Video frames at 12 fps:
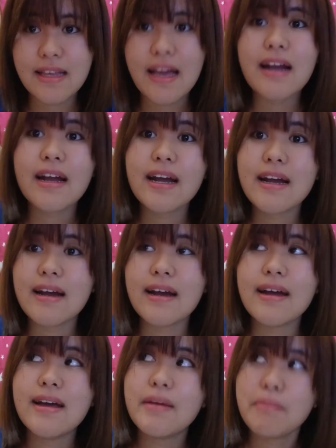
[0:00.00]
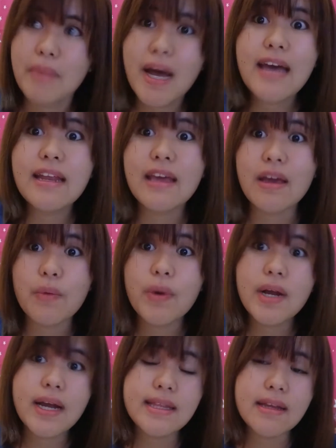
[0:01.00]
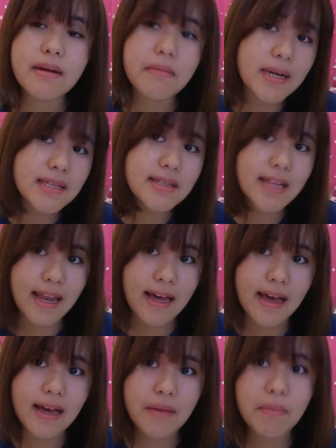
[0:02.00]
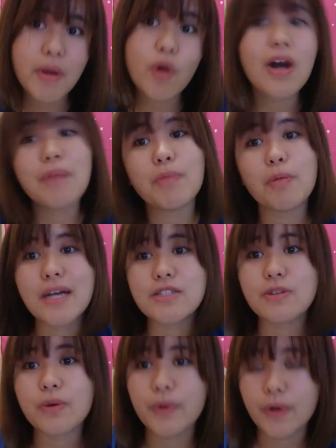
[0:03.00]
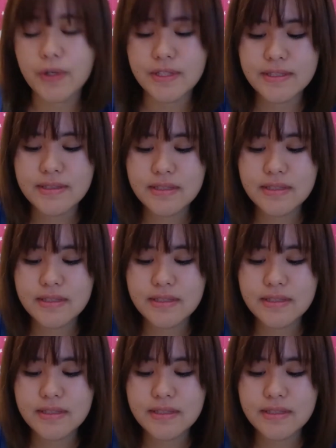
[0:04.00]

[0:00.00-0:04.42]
Hanggang maari huwag ka nang magdala bago ka pumasok doon